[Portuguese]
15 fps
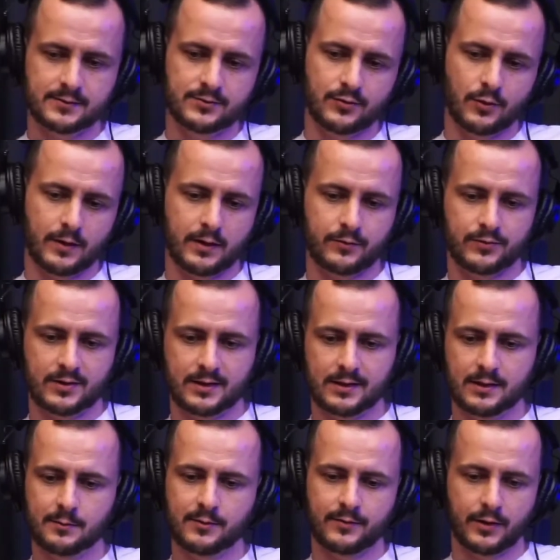de local de
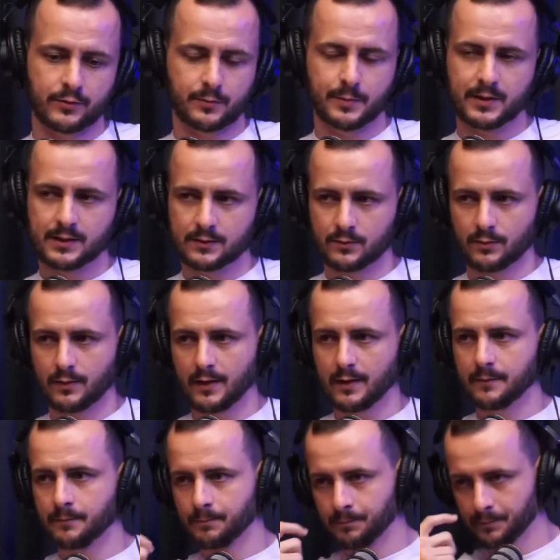crime, vai os peritos lá
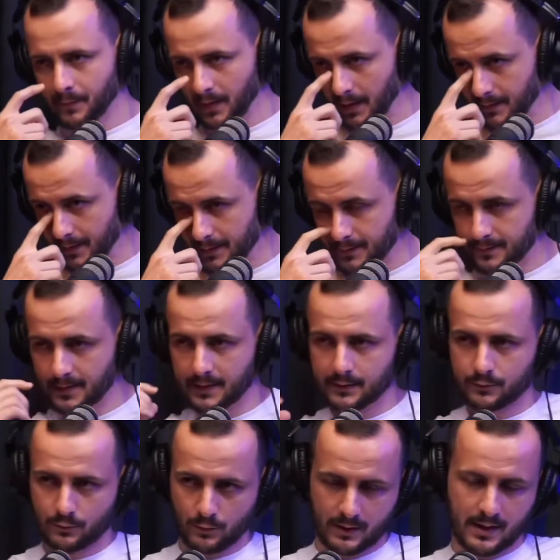analisarem
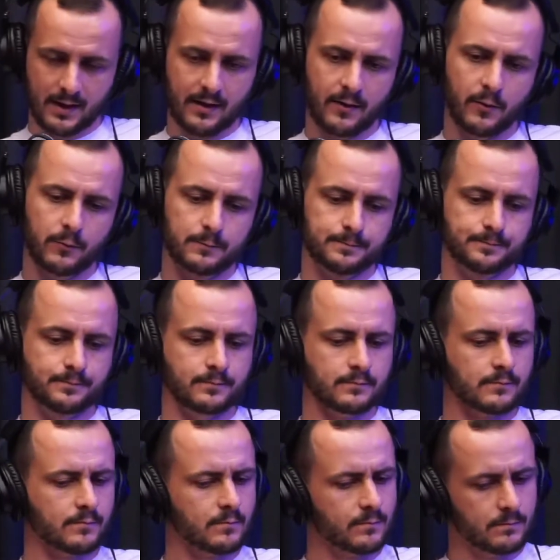o local,
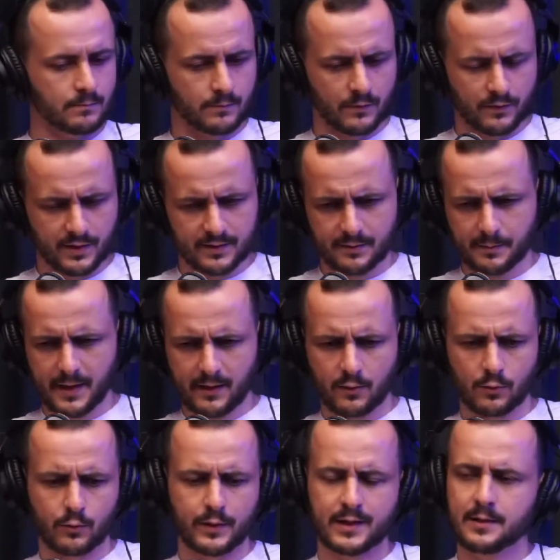ver se pega
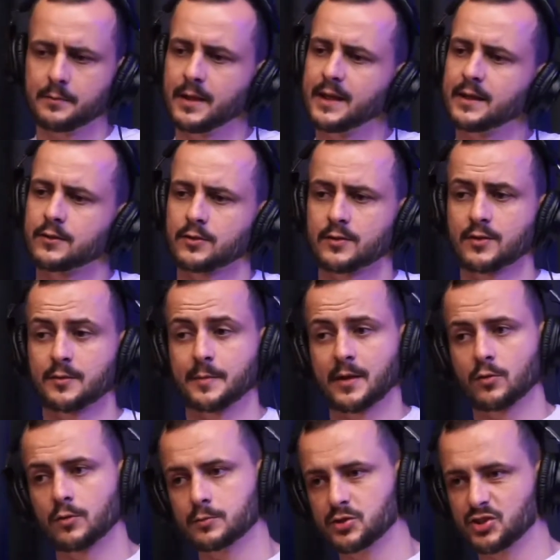algum elemento, às vezes
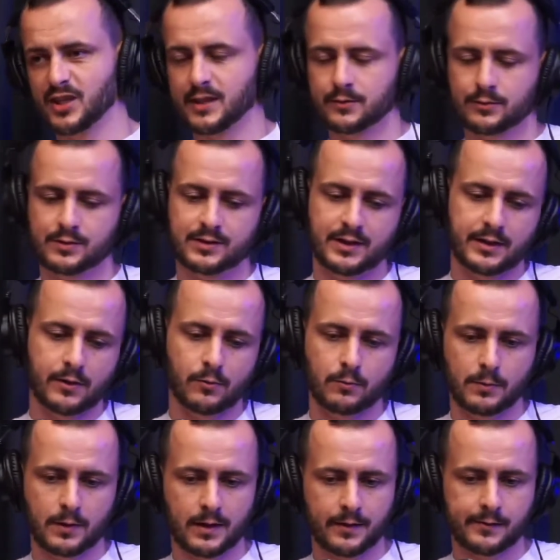pega um objeto que tenha
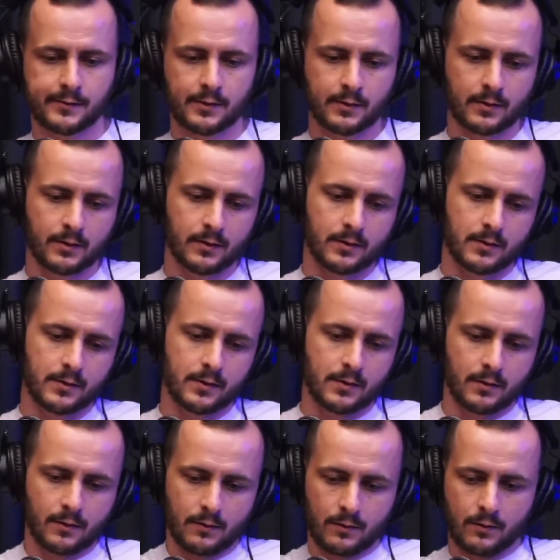um,
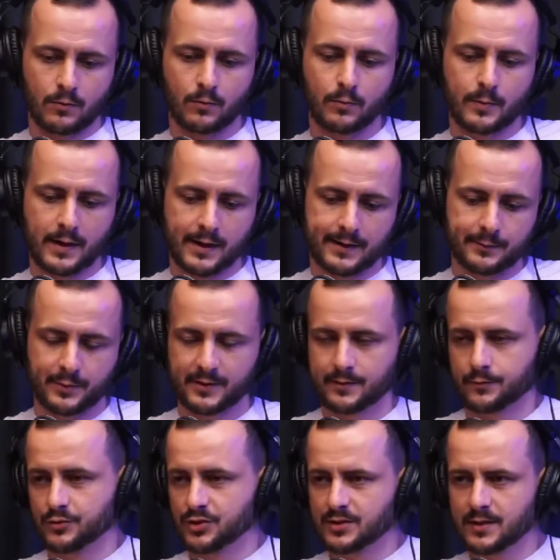uma
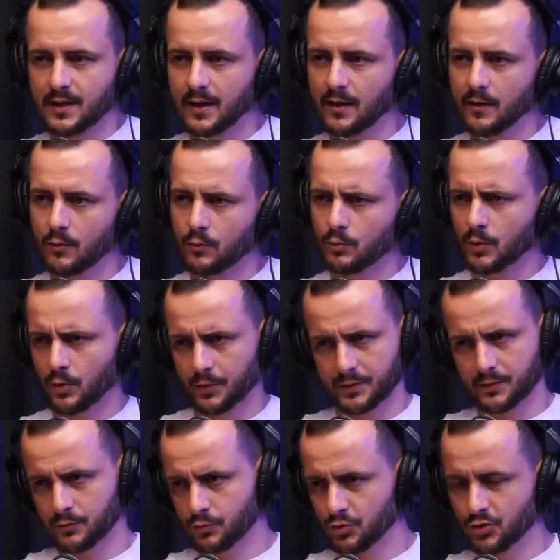impressão digital, alguma
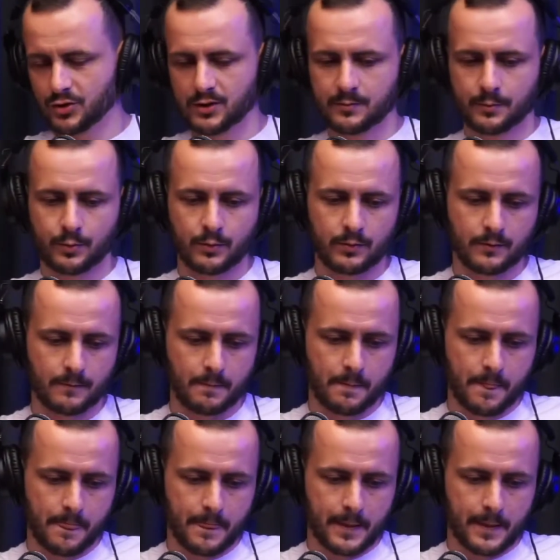coisa do tipo. Uhum.